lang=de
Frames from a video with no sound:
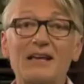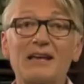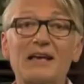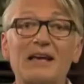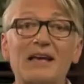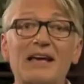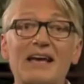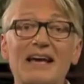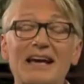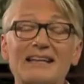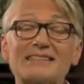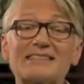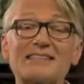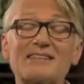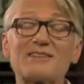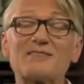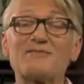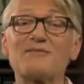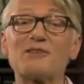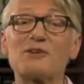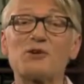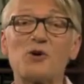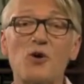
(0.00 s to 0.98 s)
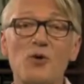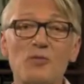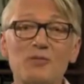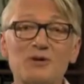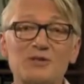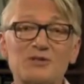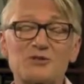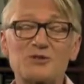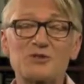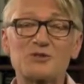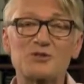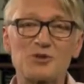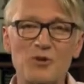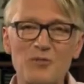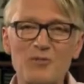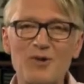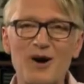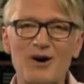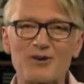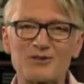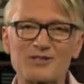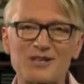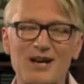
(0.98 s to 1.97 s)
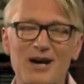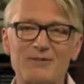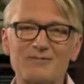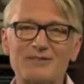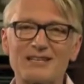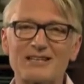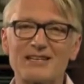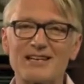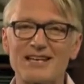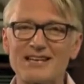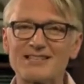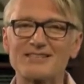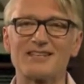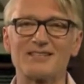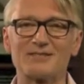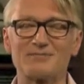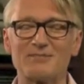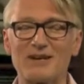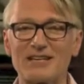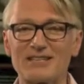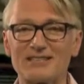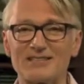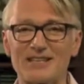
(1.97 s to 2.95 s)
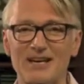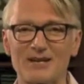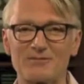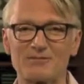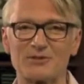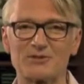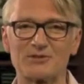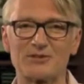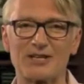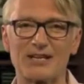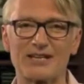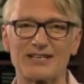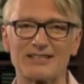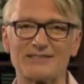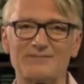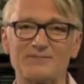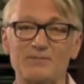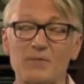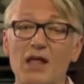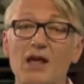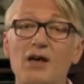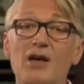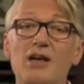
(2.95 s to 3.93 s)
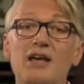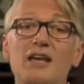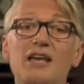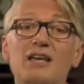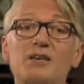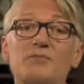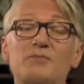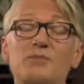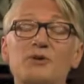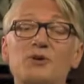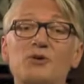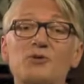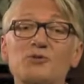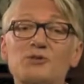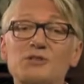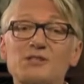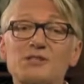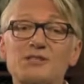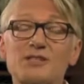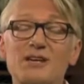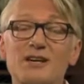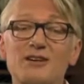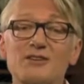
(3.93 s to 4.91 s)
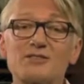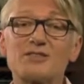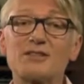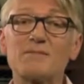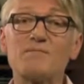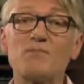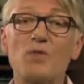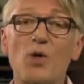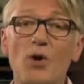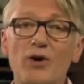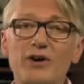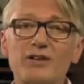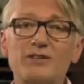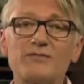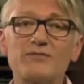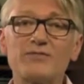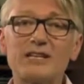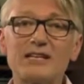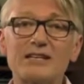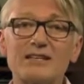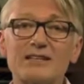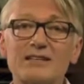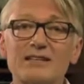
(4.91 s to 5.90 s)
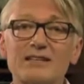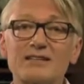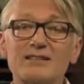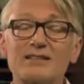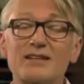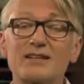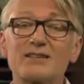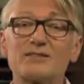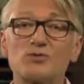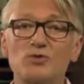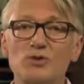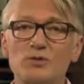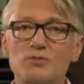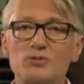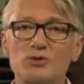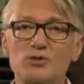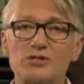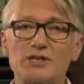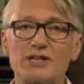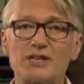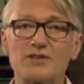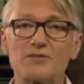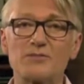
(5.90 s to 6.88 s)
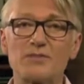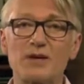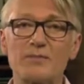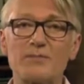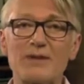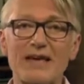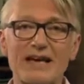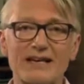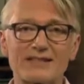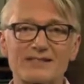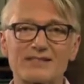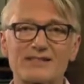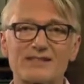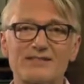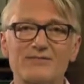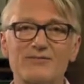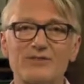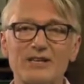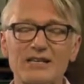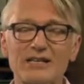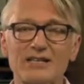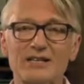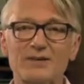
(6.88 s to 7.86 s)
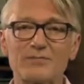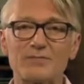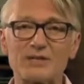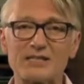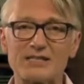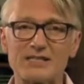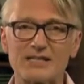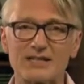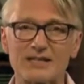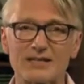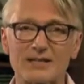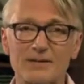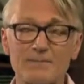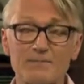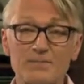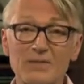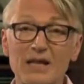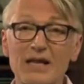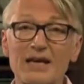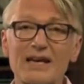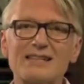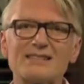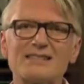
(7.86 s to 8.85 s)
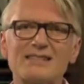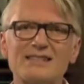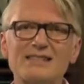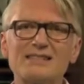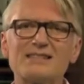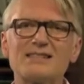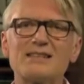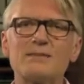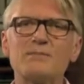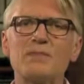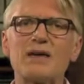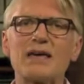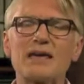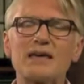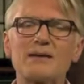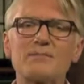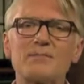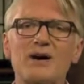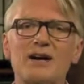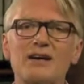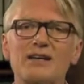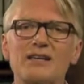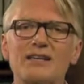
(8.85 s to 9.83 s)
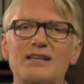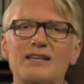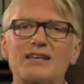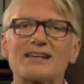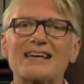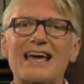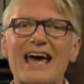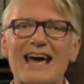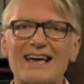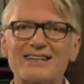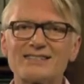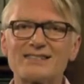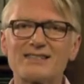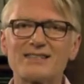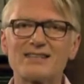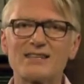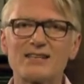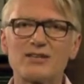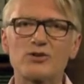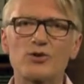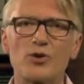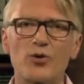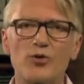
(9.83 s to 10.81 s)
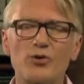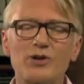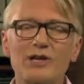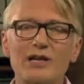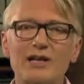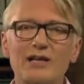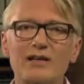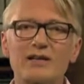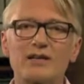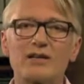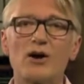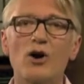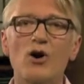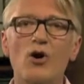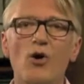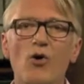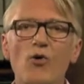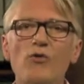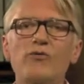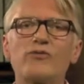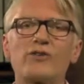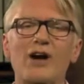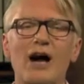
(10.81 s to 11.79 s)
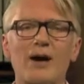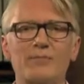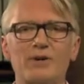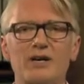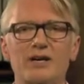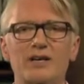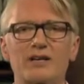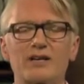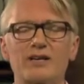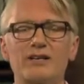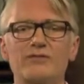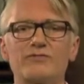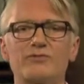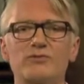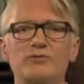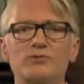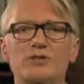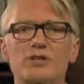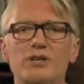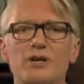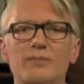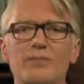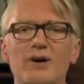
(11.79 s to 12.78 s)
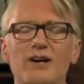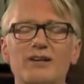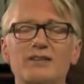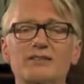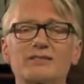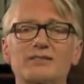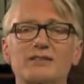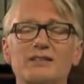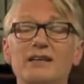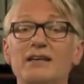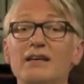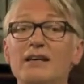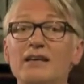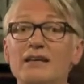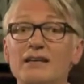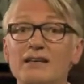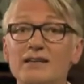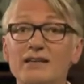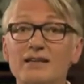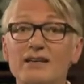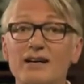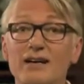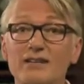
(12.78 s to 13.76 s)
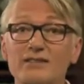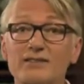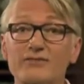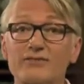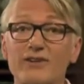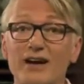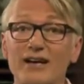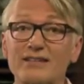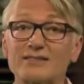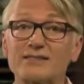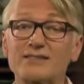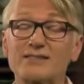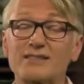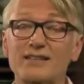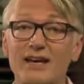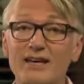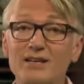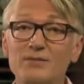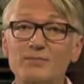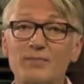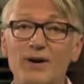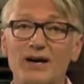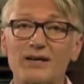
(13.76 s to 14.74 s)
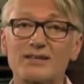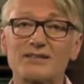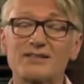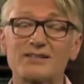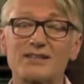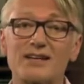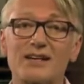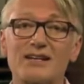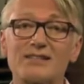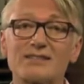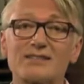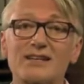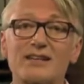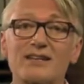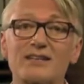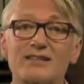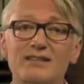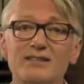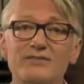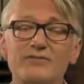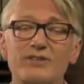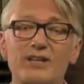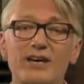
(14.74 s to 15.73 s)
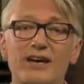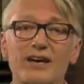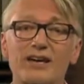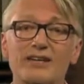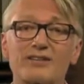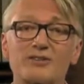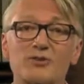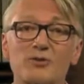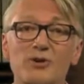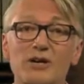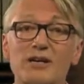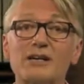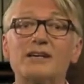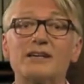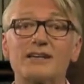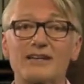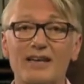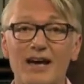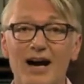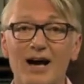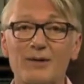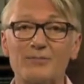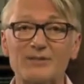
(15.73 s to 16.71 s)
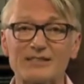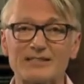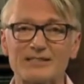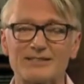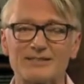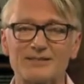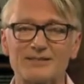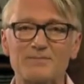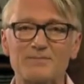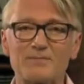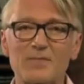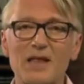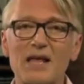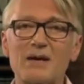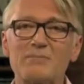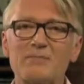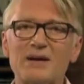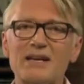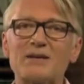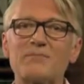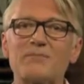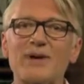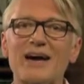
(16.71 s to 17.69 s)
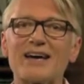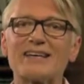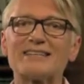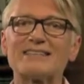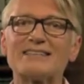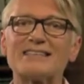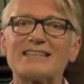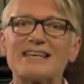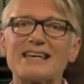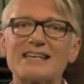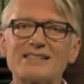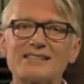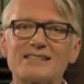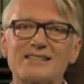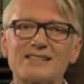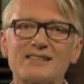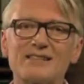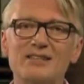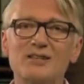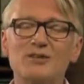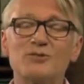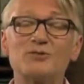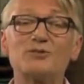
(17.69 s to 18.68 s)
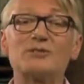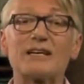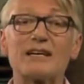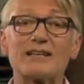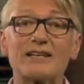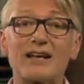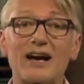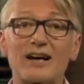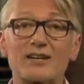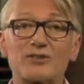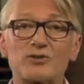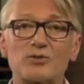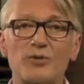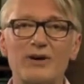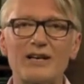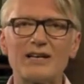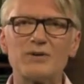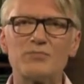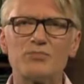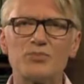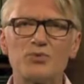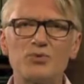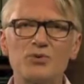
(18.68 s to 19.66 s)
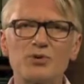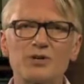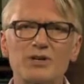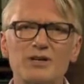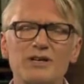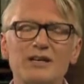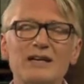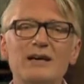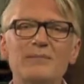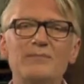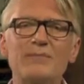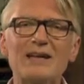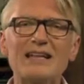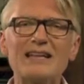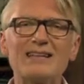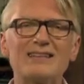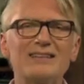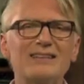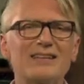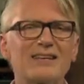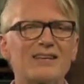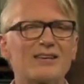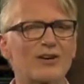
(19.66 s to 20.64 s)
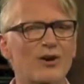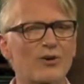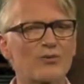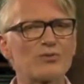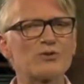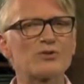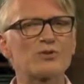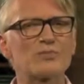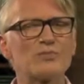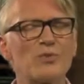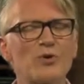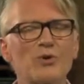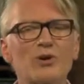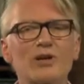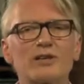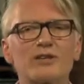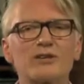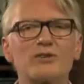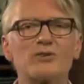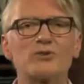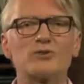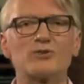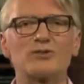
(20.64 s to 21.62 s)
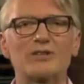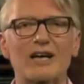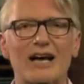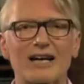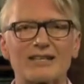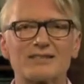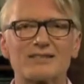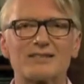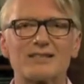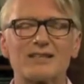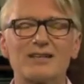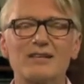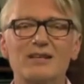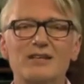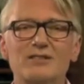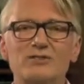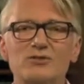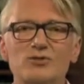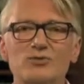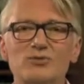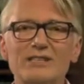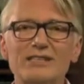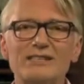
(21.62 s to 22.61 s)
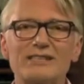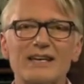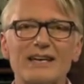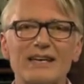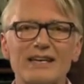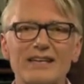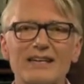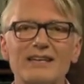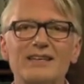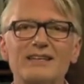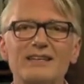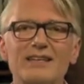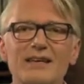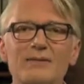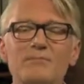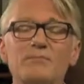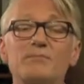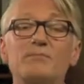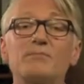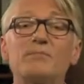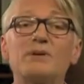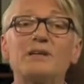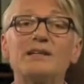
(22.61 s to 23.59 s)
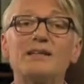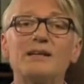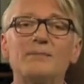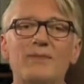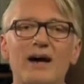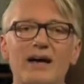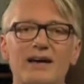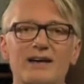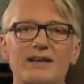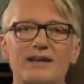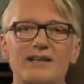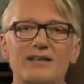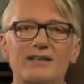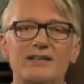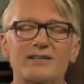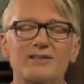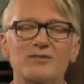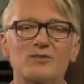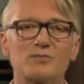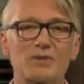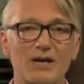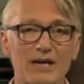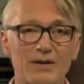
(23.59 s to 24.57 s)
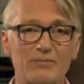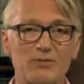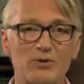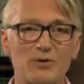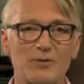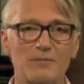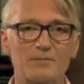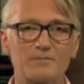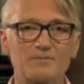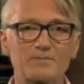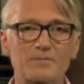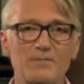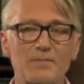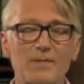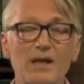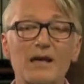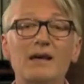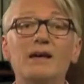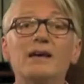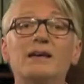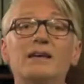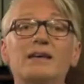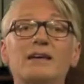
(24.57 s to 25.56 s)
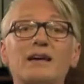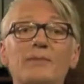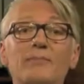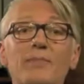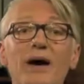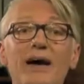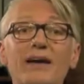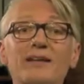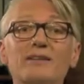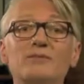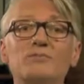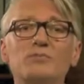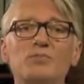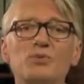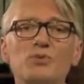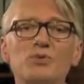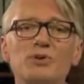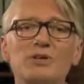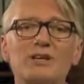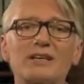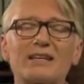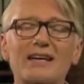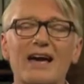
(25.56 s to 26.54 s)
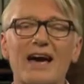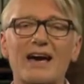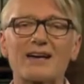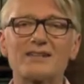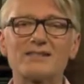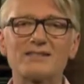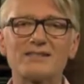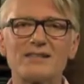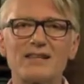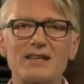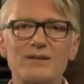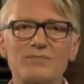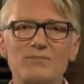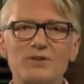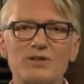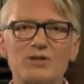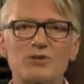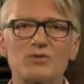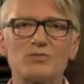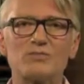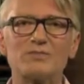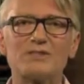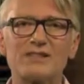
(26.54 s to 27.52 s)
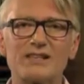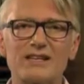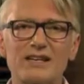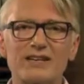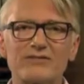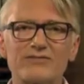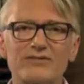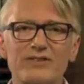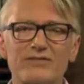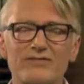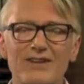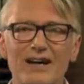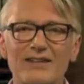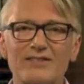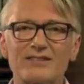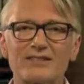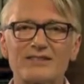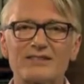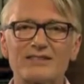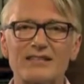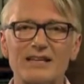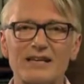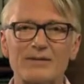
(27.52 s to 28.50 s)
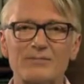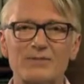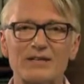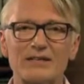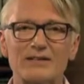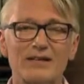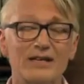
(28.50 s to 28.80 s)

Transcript: Herzlich willkommen zur Sommerausgabe der Leseart, meine Damen und Herren. Ich begrüße Sie aus dem neuen Wiener Literaturmuseum im ersten Wiener Bezirk. Es ist im ehemalig kaiserlich-königlichen Hofkammerarchiv untergebracht. Hier hat Franz Grillbarzer als Archivdirektor gearbeitet. Meine beiden Gäste und deren aktuelle Bücher bilden den größtmöglichen Kontrast zu dieser ehedem biedermeierlichen Umgebung. Ihre beiden Bücher kreisen nämlich um sehr verwandte Themen.